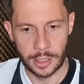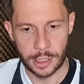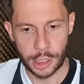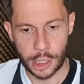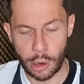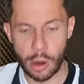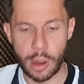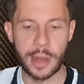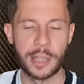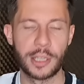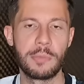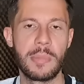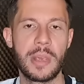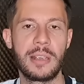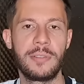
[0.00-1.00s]
Chegou a hora
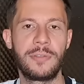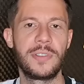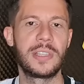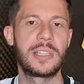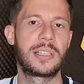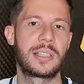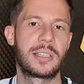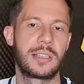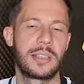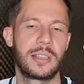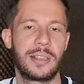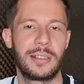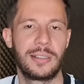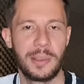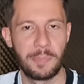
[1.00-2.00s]
de Memphis,
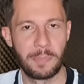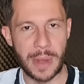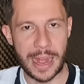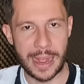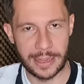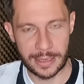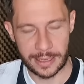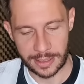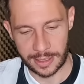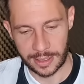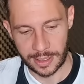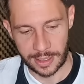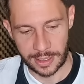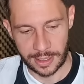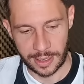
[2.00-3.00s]
de pai.
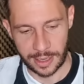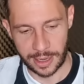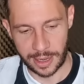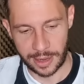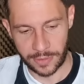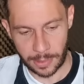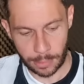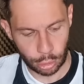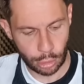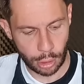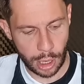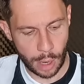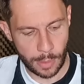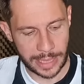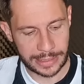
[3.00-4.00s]
É, vamos
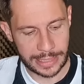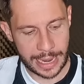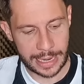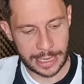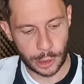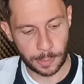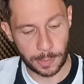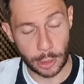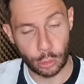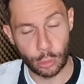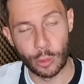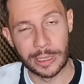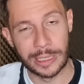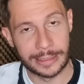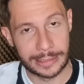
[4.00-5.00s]
trocar uma ideia a respeito
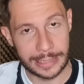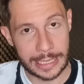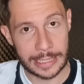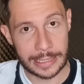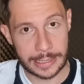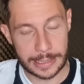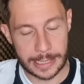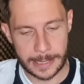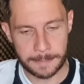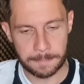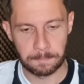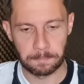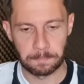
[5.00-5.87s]
do holandês, tá?